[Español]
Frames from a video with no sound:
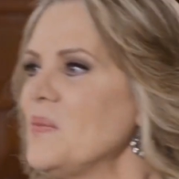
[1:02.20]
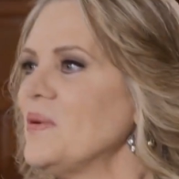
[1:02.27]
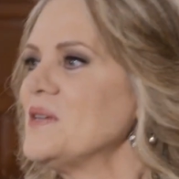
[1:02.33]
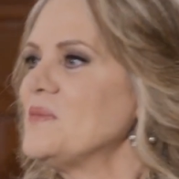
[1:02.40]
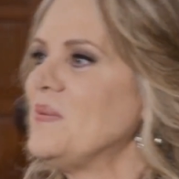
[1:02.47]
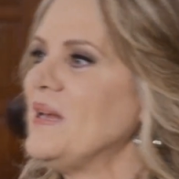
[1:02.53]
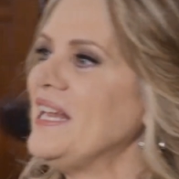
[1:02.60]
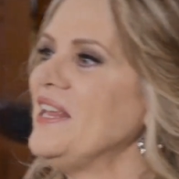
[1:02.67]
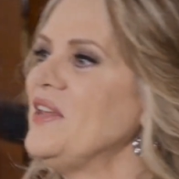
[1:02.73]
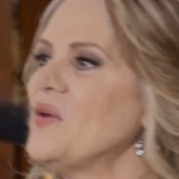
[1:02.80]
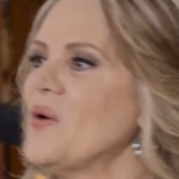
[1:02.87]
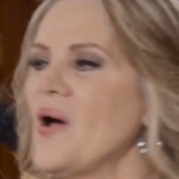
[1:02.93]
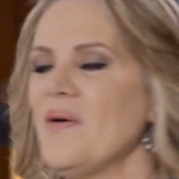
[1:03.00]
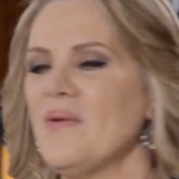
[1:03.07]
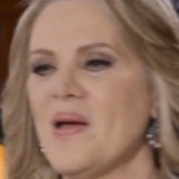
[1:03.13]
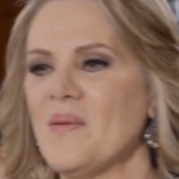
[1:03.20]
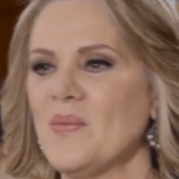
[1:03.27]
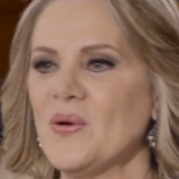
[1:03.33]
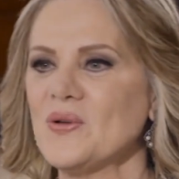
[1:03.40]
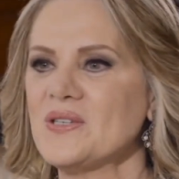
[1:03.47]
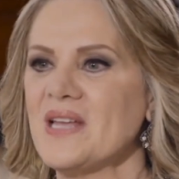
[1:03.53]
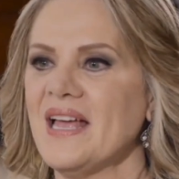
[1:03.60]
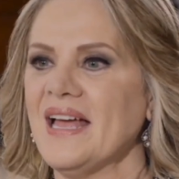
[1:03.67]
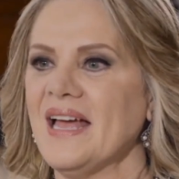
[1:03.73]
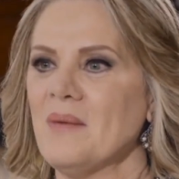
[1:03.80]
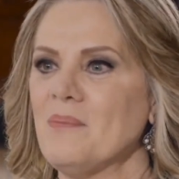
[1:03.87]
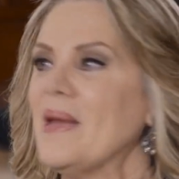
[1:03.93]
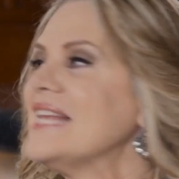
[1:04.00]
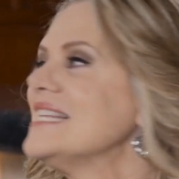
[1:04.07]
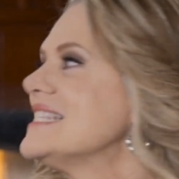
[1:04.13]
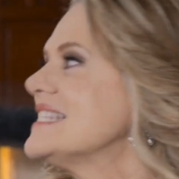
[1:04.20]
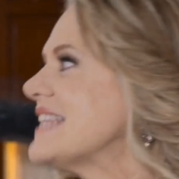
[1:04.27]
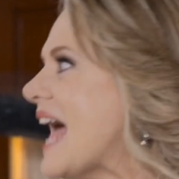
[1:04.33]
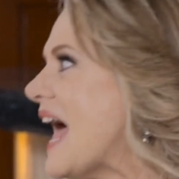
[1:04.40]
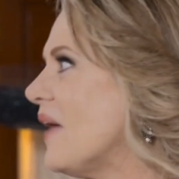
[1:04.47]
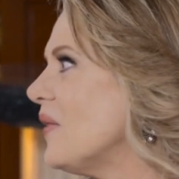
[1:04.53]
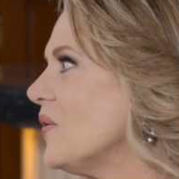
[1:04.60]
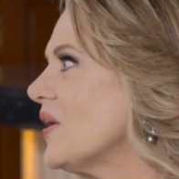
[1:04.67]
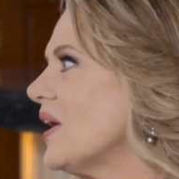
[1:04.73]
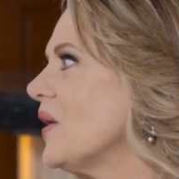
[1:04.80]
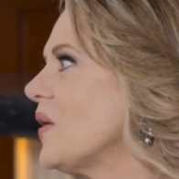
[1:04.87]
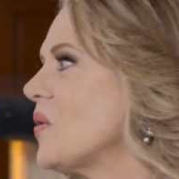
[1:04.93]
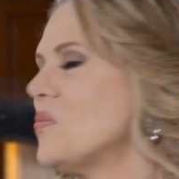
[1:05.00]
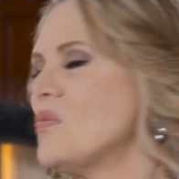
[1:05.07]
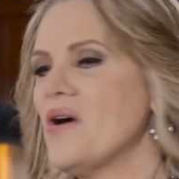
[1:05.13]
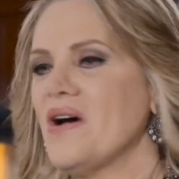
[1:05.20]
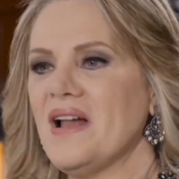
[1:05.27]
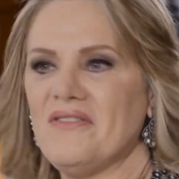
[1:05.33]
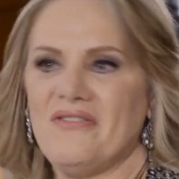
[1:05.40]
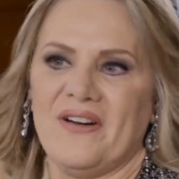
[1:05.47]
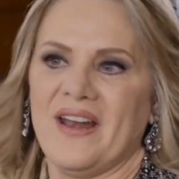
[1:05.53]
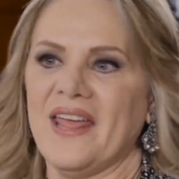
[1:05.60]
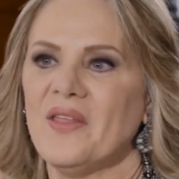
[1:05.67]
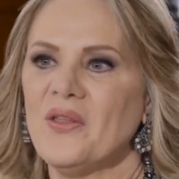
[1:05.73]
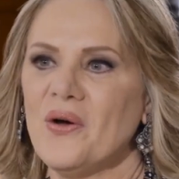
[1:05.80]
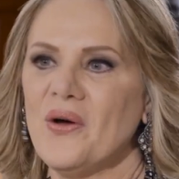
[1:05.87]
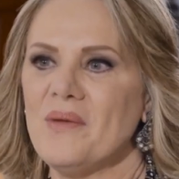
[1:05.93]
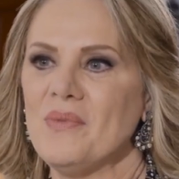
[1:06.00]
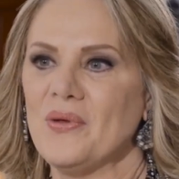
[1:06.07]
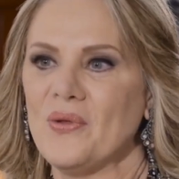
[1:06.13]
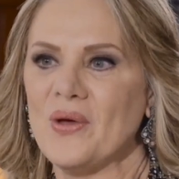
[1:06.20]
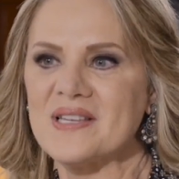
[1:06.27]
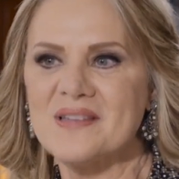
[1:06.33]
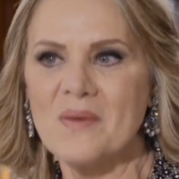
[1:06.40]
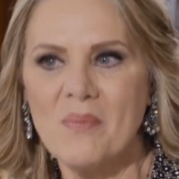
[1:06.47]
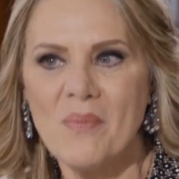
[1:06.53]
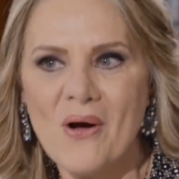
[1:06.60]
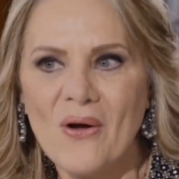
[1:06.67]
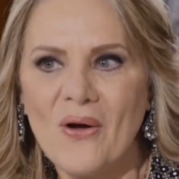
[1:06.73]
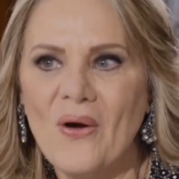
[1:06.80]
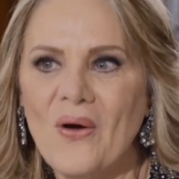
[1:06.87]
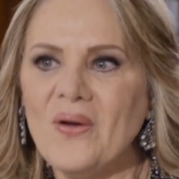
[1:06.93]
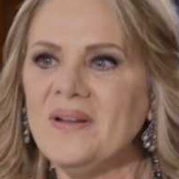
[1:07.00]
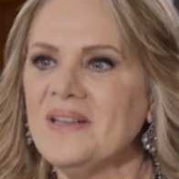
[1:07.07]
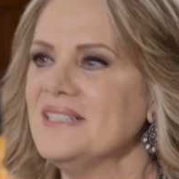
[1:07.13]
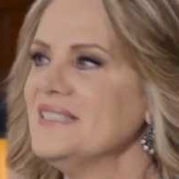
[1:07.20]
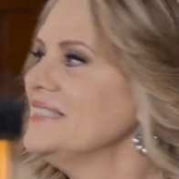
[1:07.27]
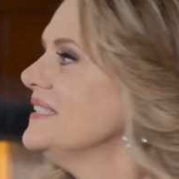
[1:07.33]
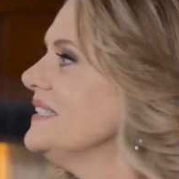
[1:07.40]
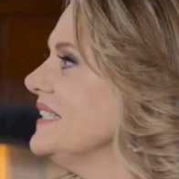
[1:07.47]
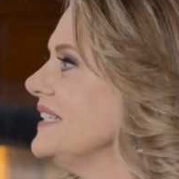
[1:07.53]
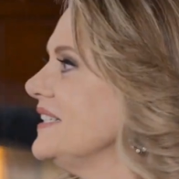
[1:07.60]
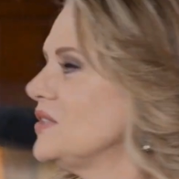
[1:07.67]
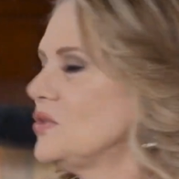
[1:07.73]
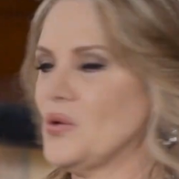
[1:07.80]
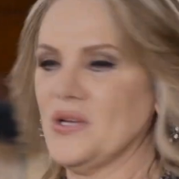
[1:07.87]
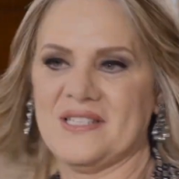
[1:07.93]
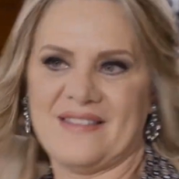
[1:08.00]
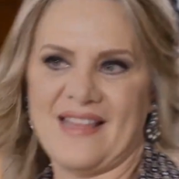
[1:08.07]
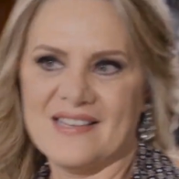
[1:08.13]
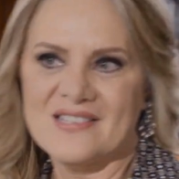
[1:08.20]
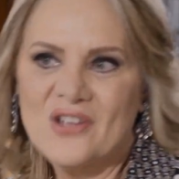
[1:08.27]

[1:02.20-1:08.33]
pues Pili y yo habíamos pensado que como Alfredo envió hace poco, tú estás